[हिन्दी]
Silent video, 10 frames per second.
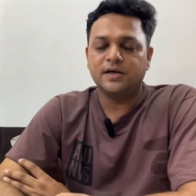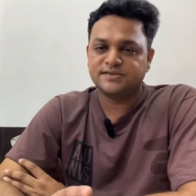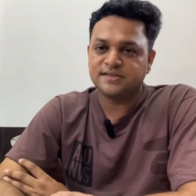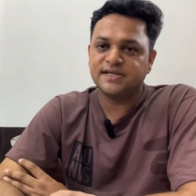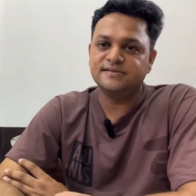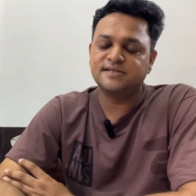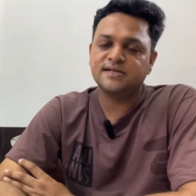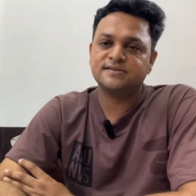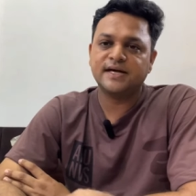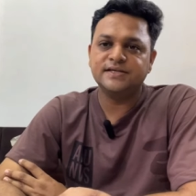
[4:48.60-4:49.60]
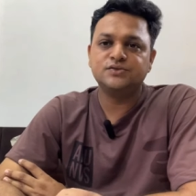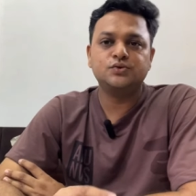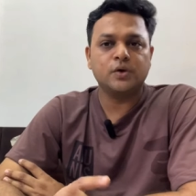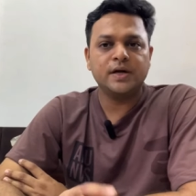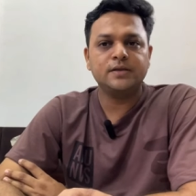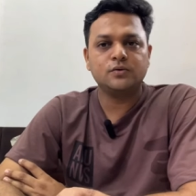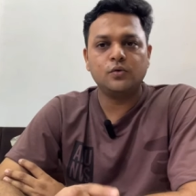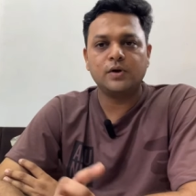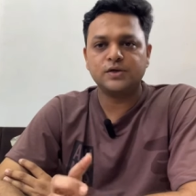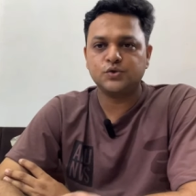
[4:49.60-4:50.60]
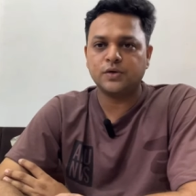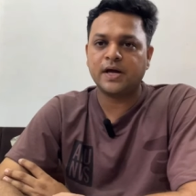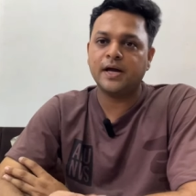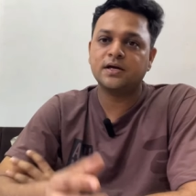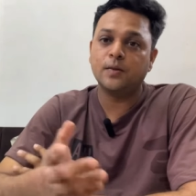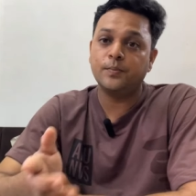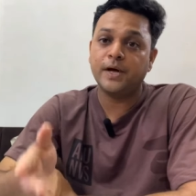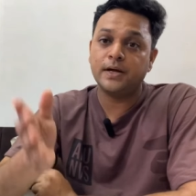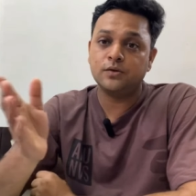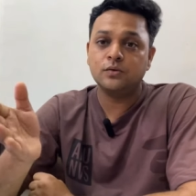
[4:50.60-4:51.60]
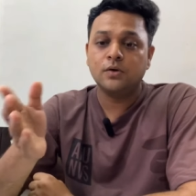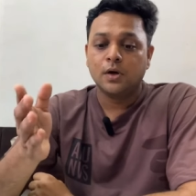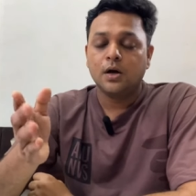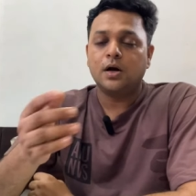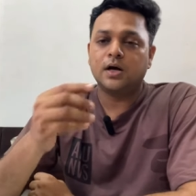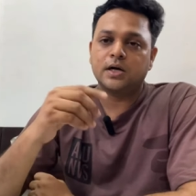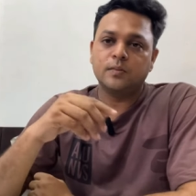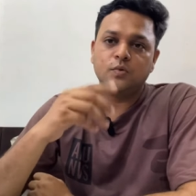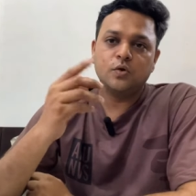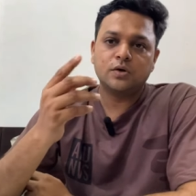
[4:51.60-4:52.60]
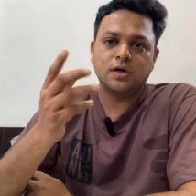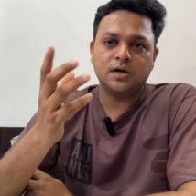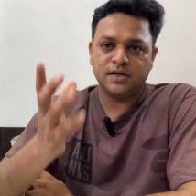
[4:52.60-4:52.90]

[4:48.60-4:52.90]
इसका सेंसर साइज़ जो है थोड़ा छोटा है कंपेयर टू अगर हम लोग